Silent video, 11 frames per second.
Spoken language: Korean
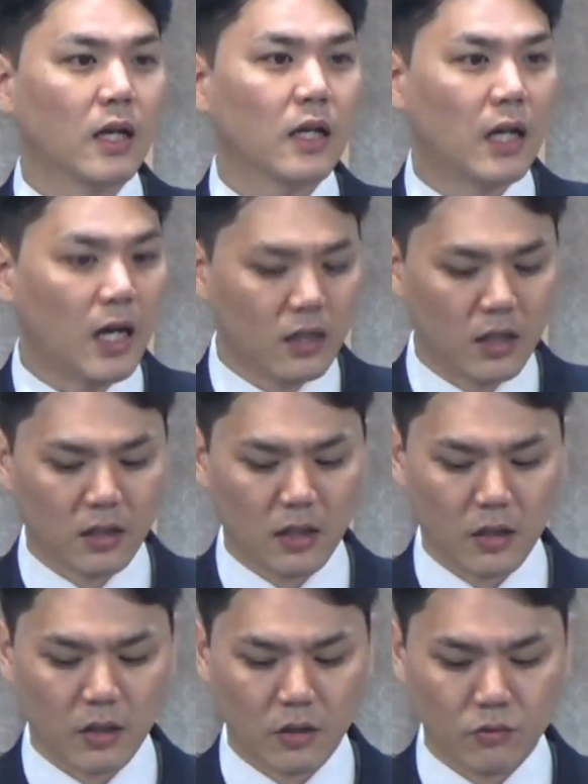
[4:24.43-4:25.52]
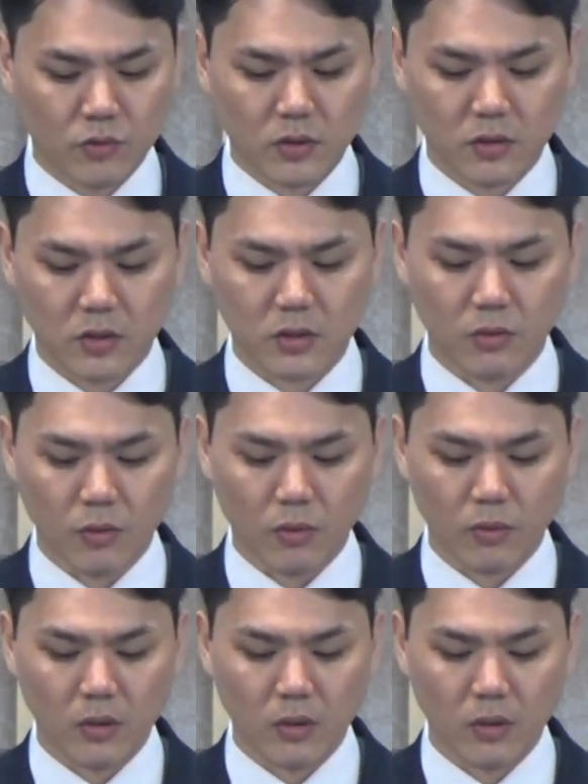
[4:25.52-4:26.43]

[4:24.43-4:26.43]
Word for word: 강하게 꾸짖으시고